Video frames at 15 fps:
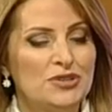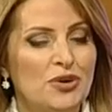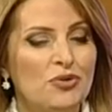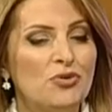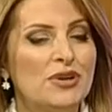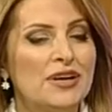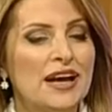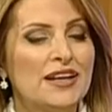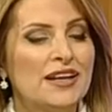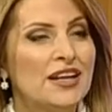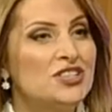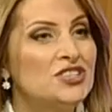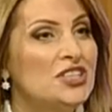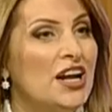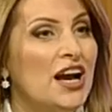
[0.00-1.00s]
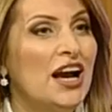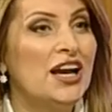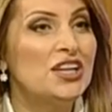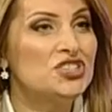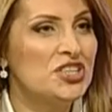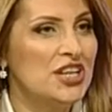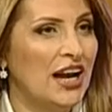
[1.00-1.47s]
وتقول نعم. كانها الجراح
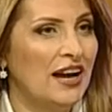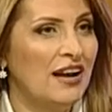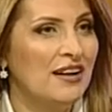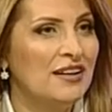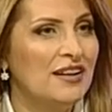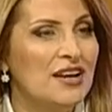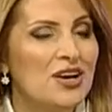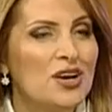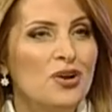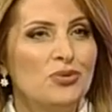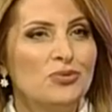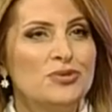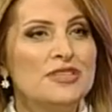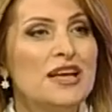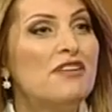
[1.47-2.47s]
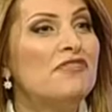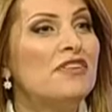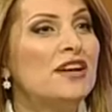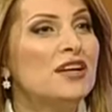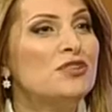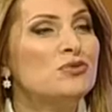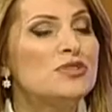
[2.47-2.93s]
اجنحه نعم.
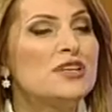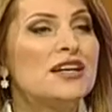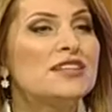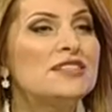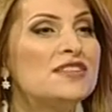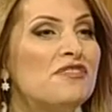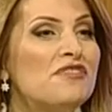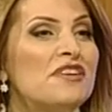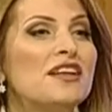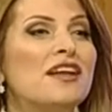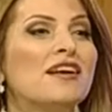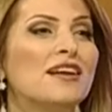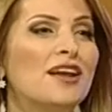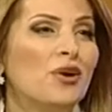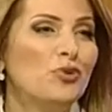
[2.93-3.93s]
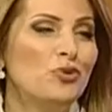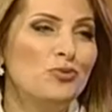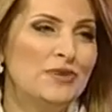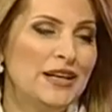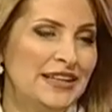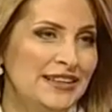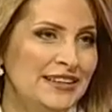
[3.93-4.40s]
وسافرت وصارت سفيرك
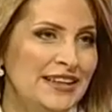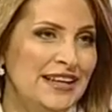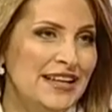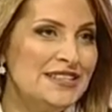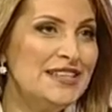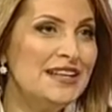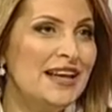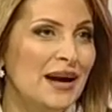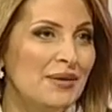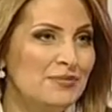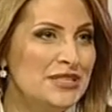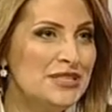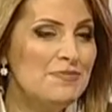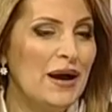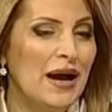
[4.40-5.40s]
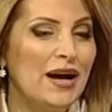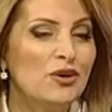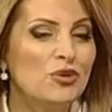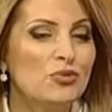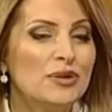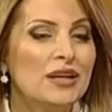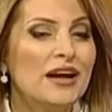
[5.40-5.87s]
لقلوبنا نحن الناس اللي عم
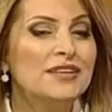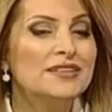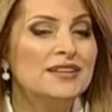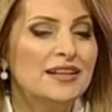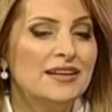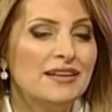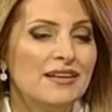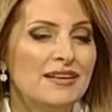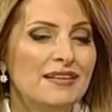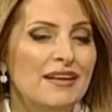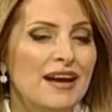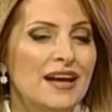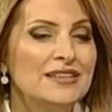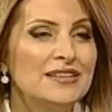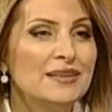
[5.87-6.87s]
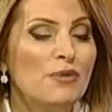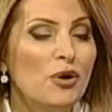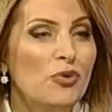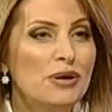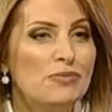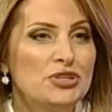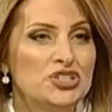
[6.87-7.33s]
نسمعك ومنقدر هذه
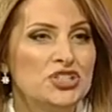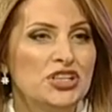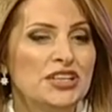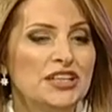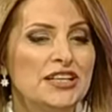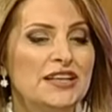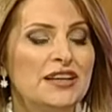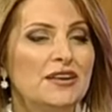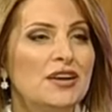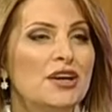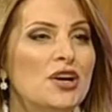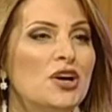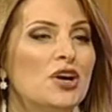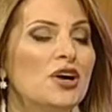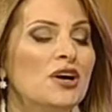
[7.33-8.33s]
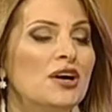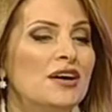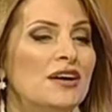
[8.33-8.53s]
الموهبه الشعريه مم.